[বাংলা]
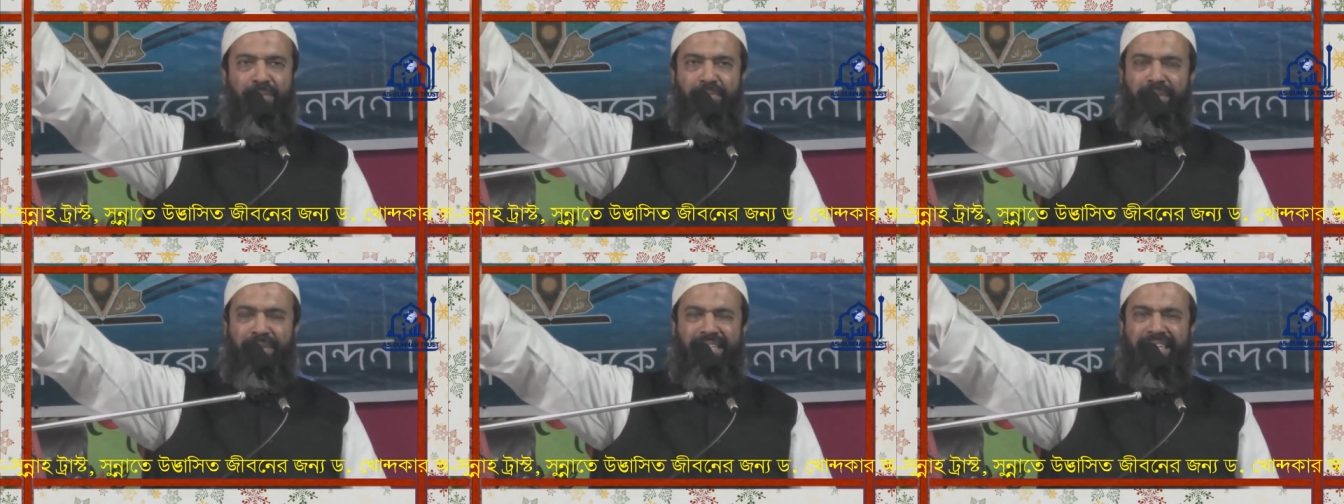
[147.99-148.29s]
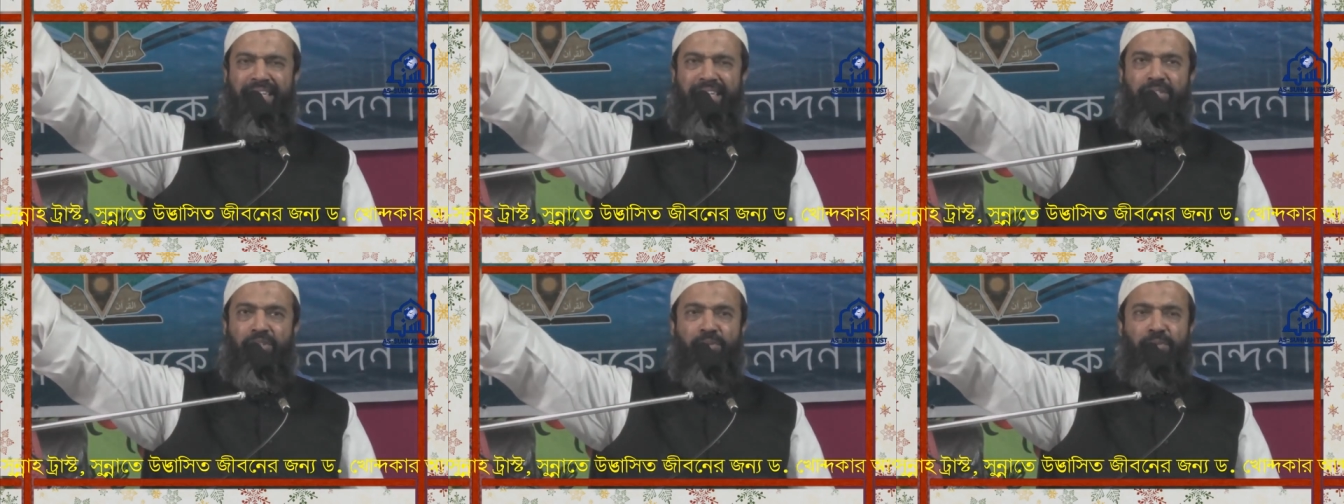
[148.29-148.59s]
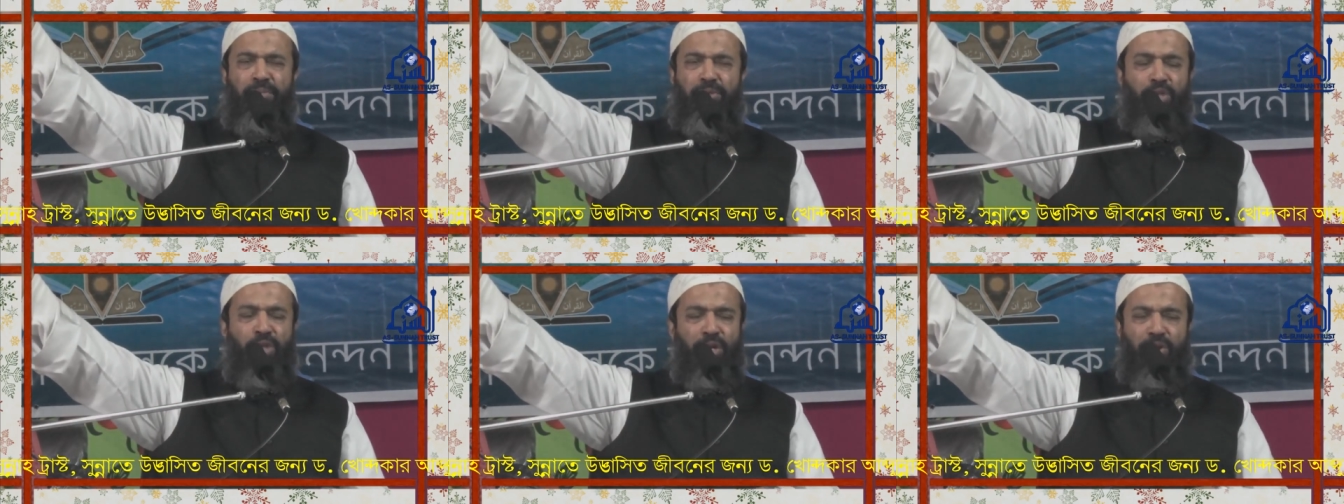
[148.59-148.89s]
পাশে কি যেন
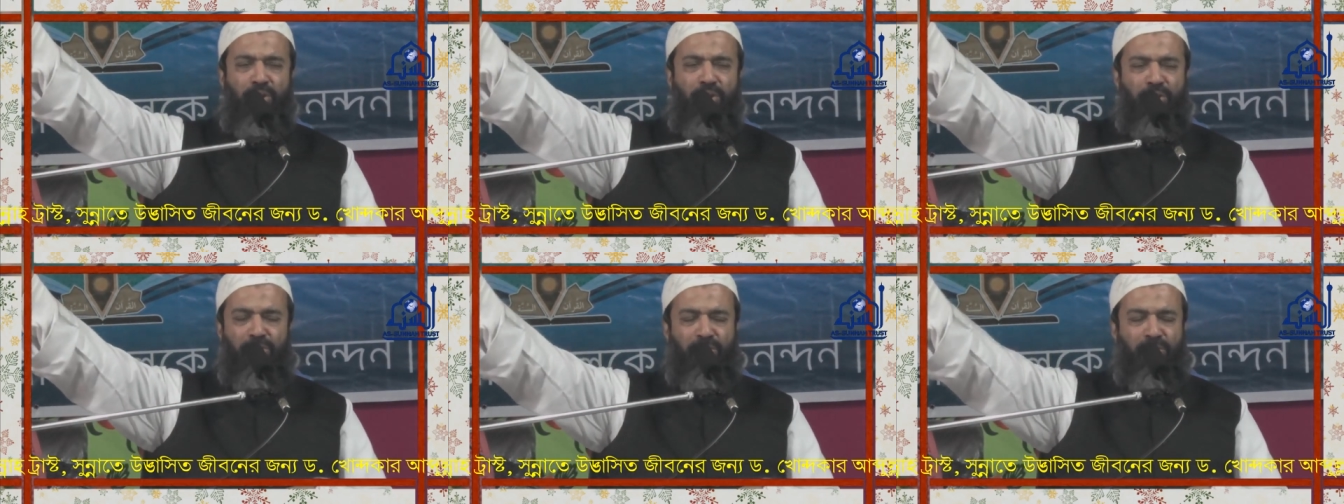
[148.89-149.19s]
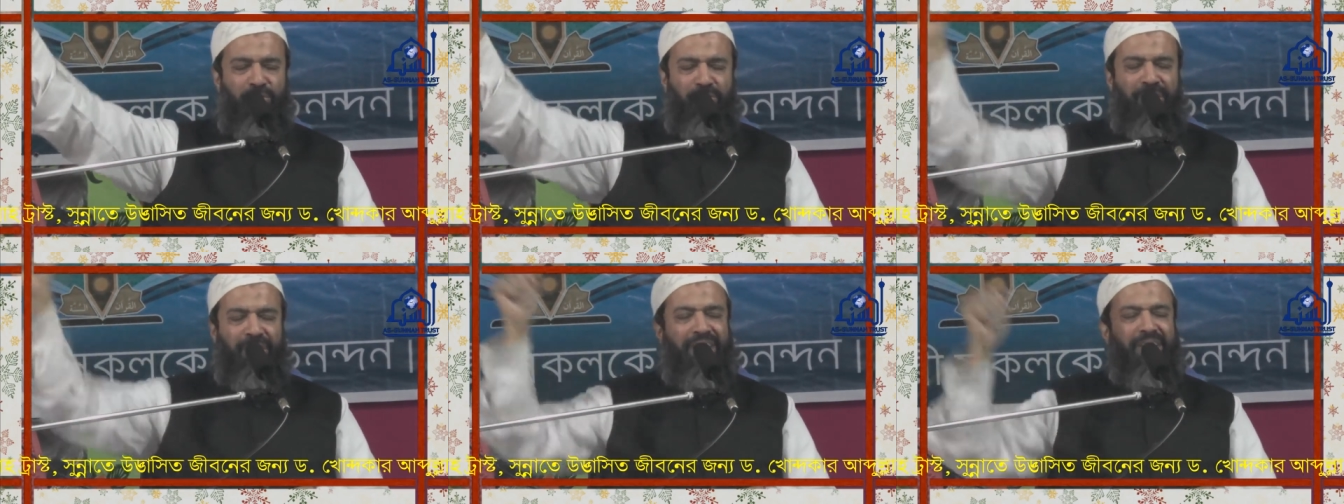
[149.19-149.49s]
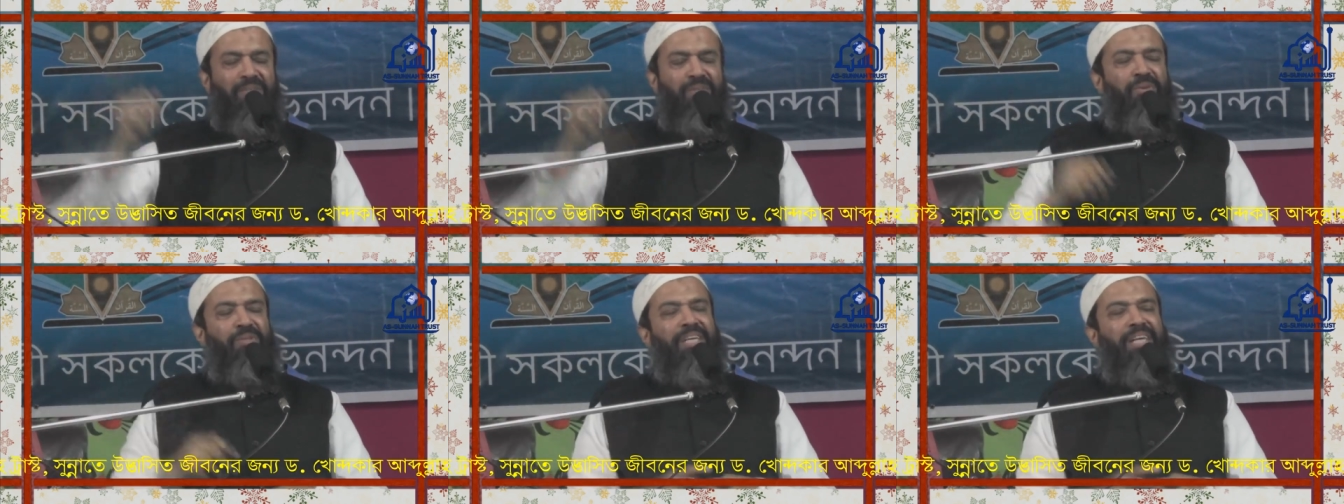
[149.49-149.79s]
বিজয়নগর টগর কি
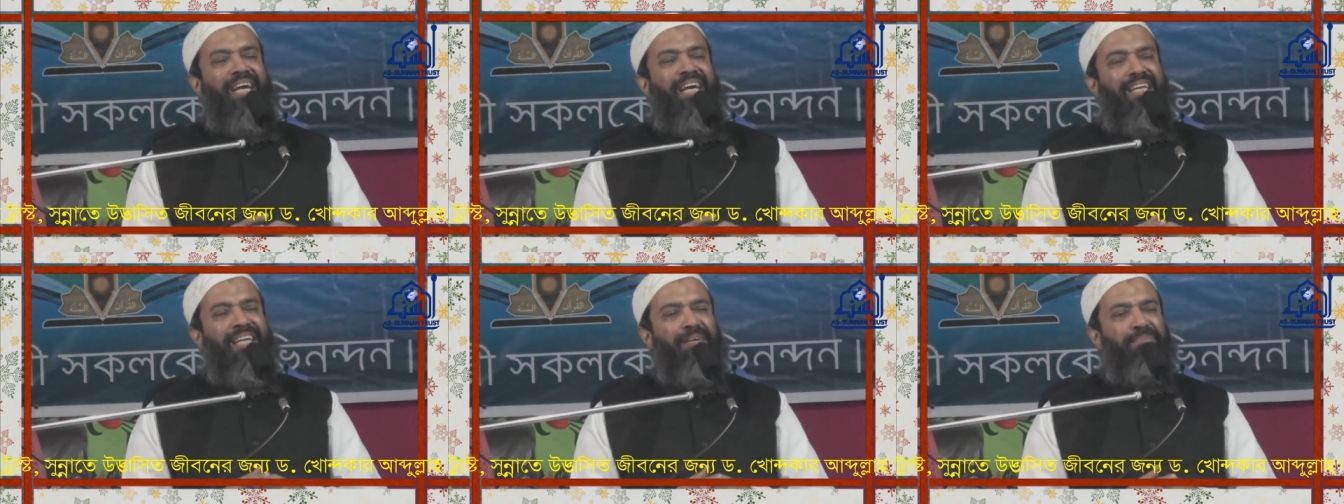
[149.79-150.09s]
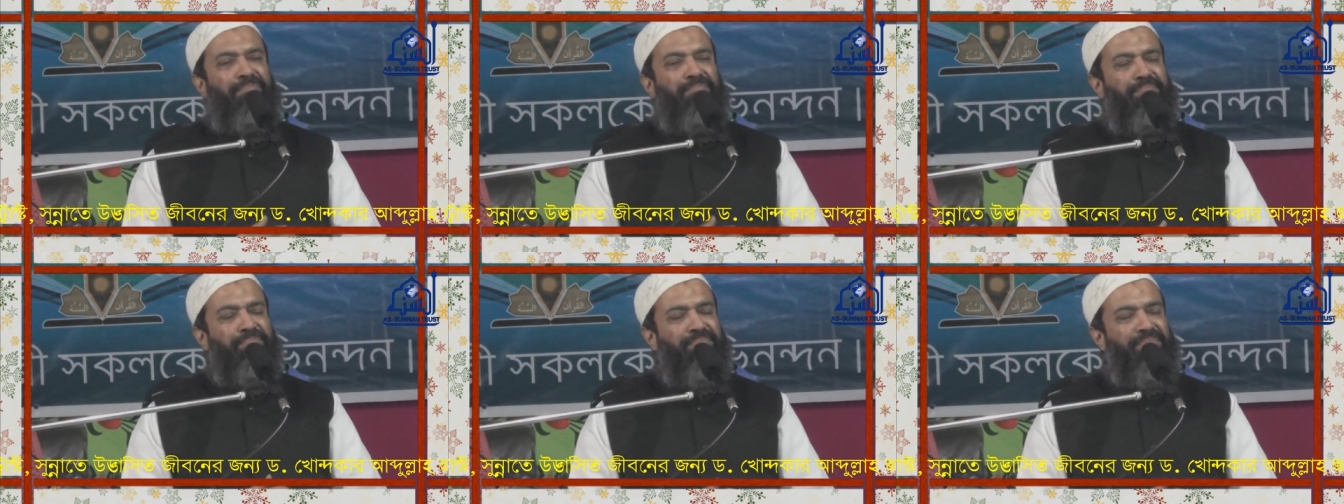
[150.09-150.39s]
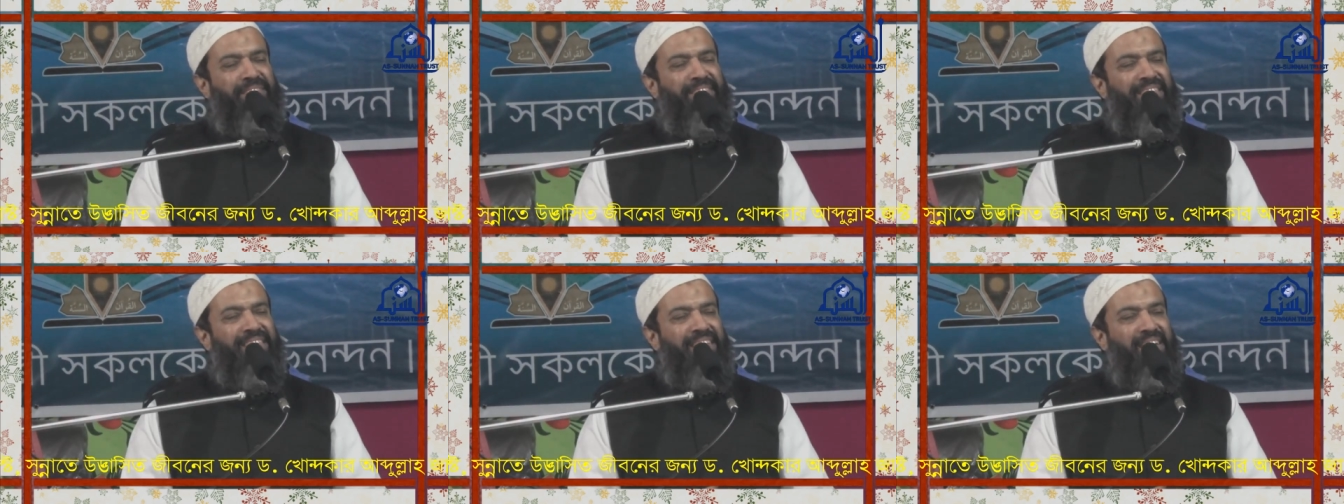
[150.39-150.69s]
যেন জায়গার নাম
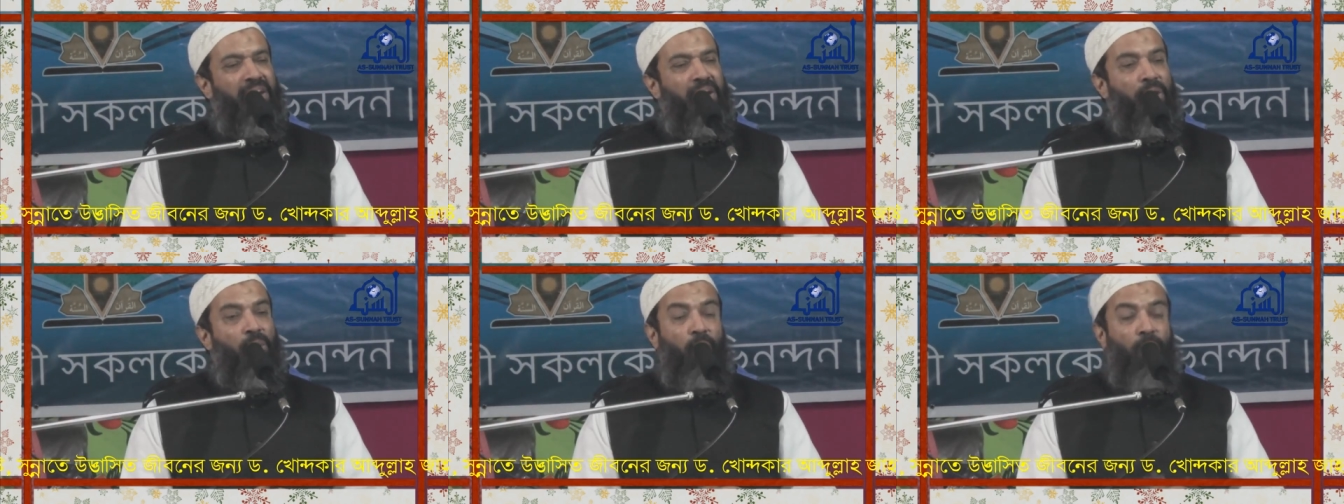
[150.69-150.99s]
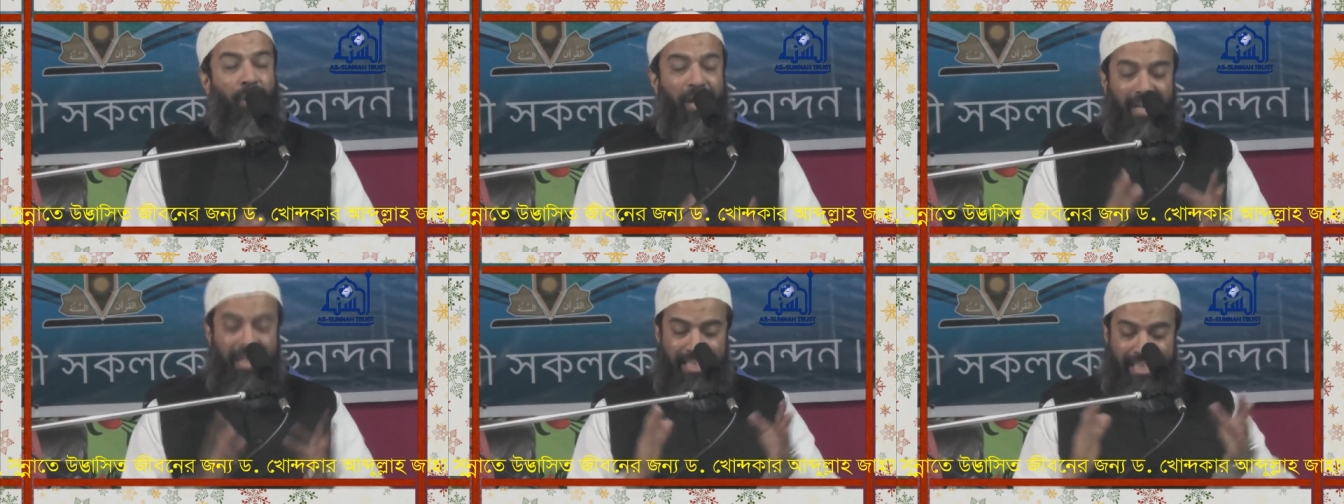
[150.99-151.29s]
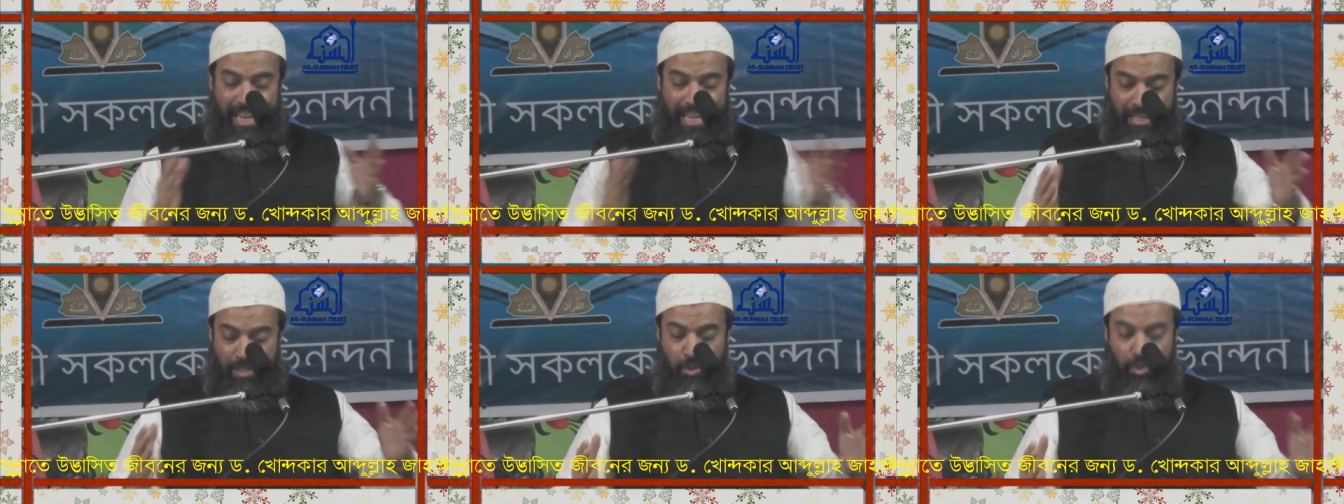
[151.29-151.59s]
ওখানে
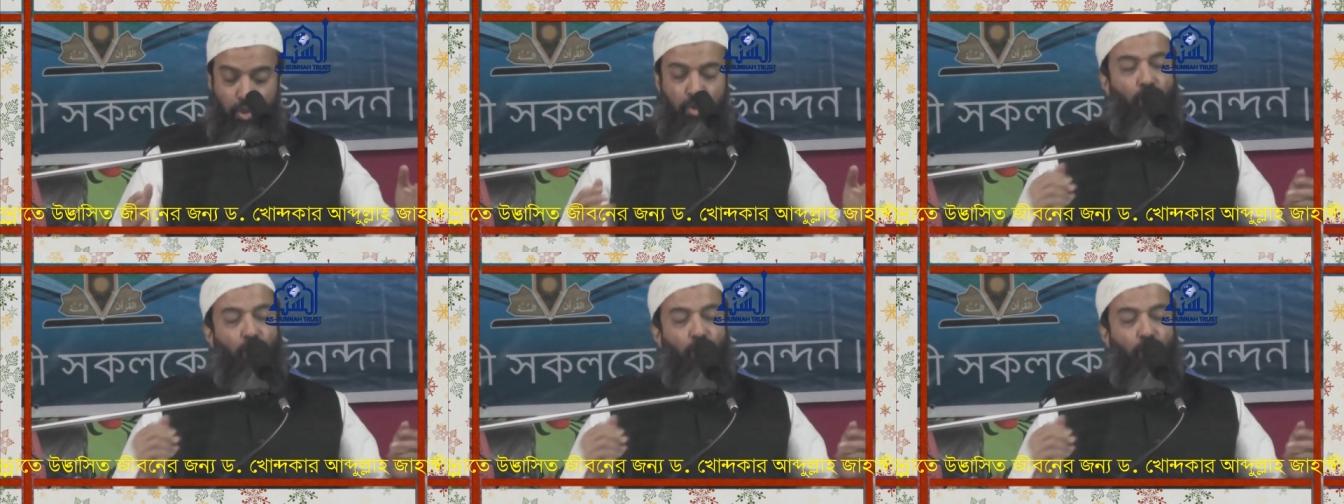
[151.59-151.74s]
তার কিছু